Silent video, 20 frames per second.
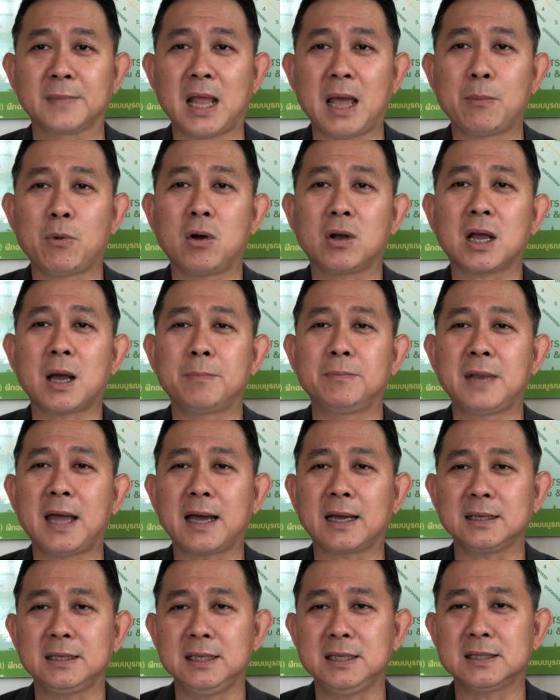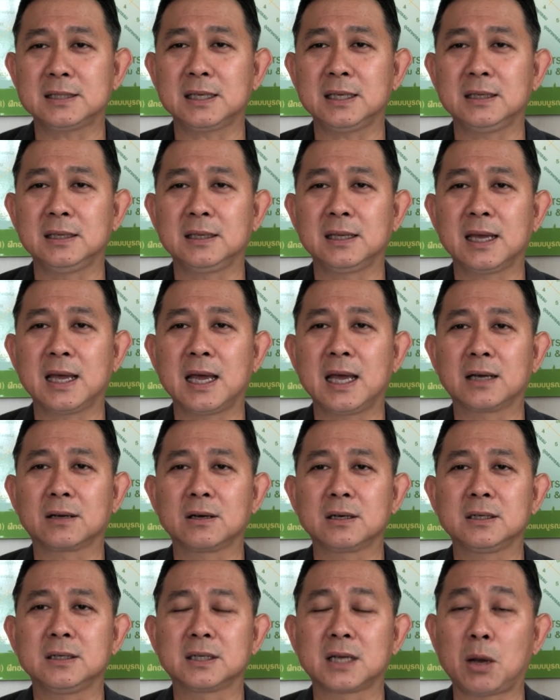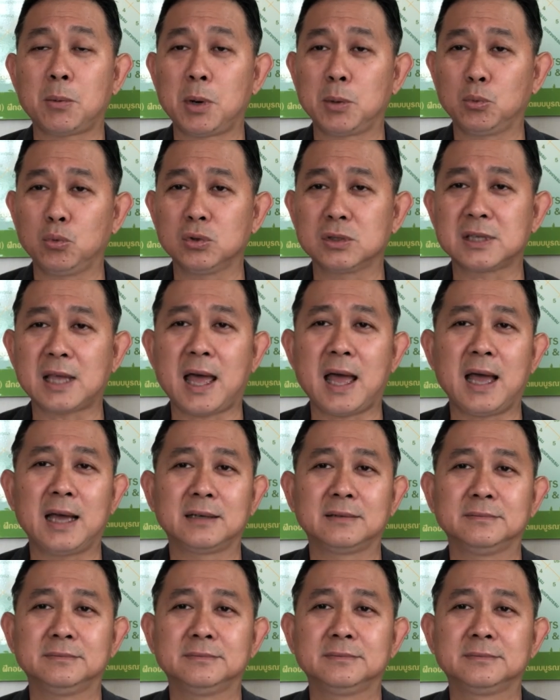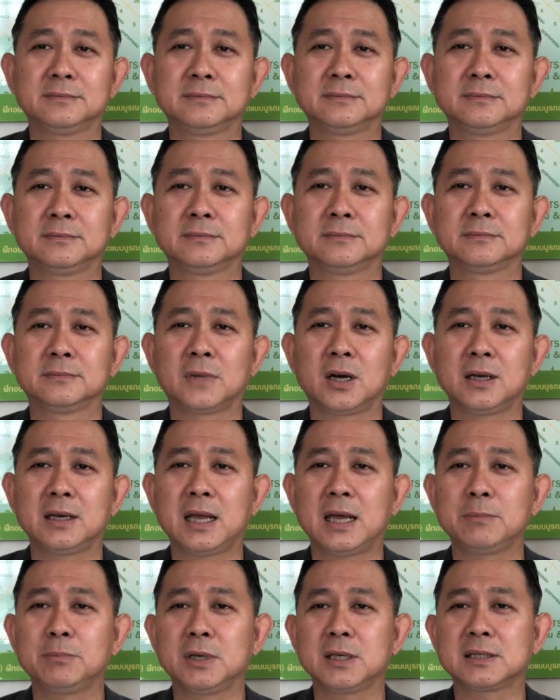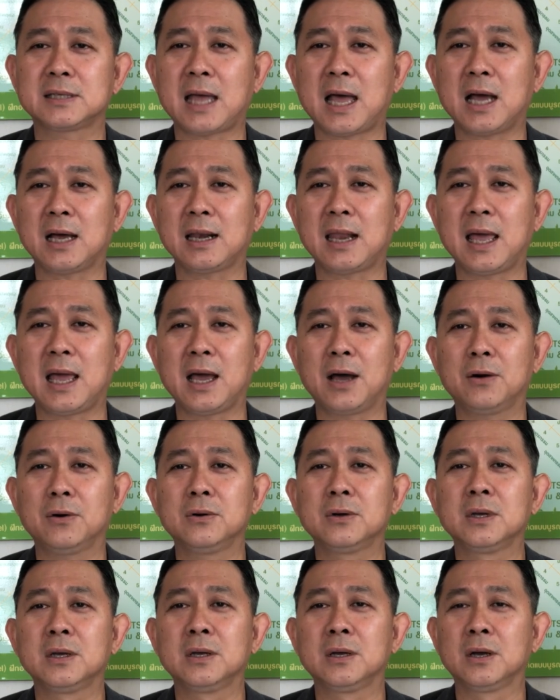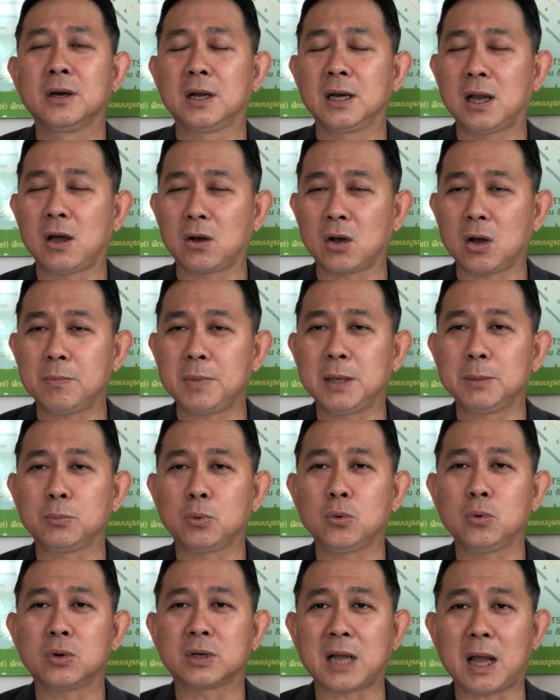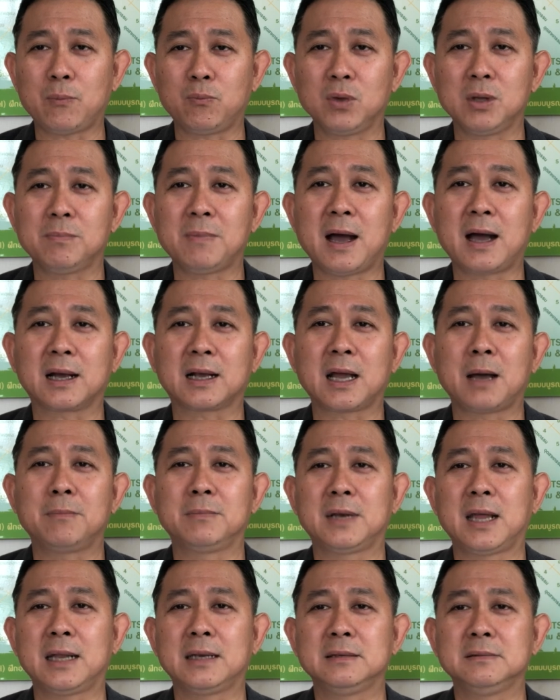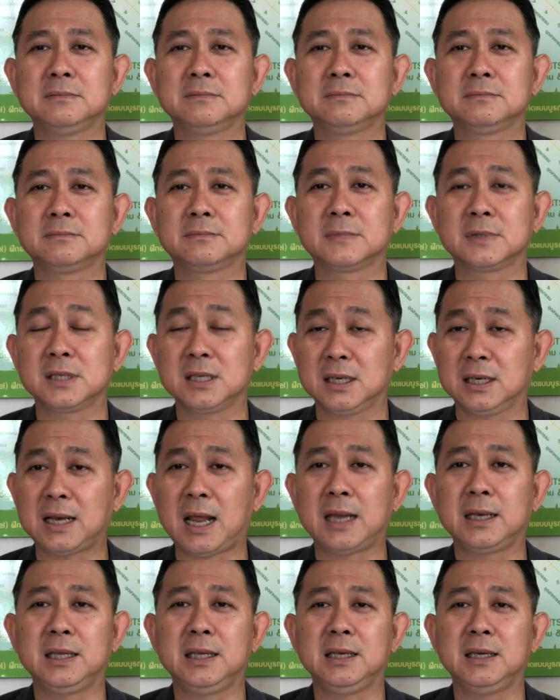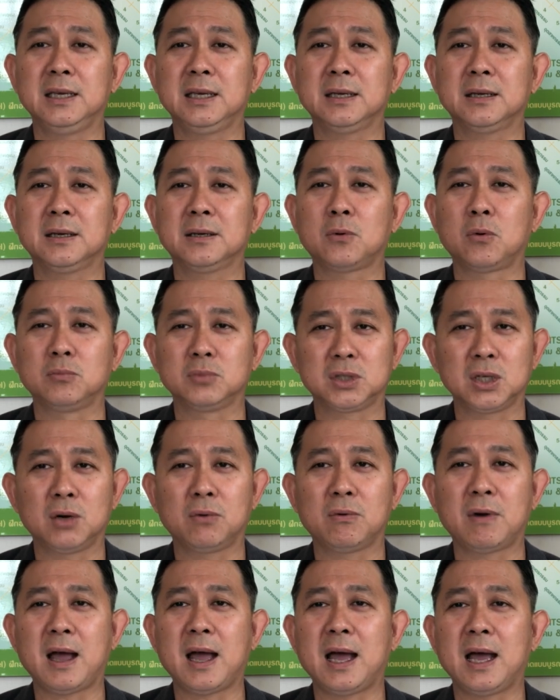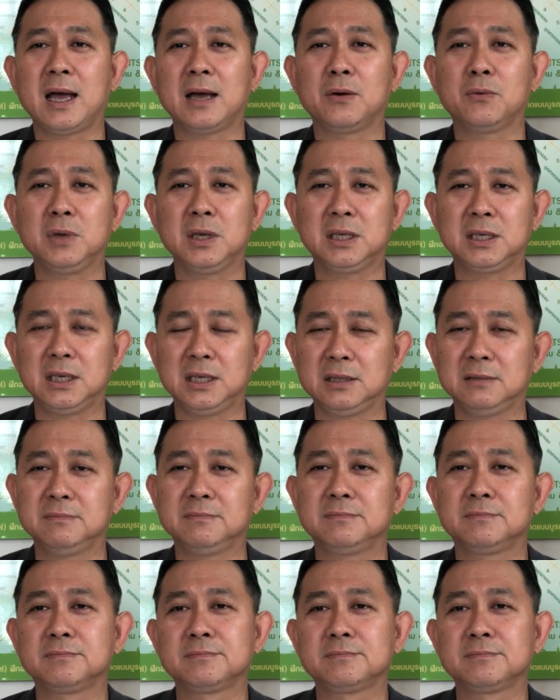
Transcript: นะเพราะกับดักหนี้สินเนี่ยก็คือเราเป็นผู้สร้าง เพราะนั้นเมื่อสร้างแล้วเราก็เป็นผู้รับวิบากกรรมนั้นซึ่งขณะนี้ผมเชื่อว่าวิกฤต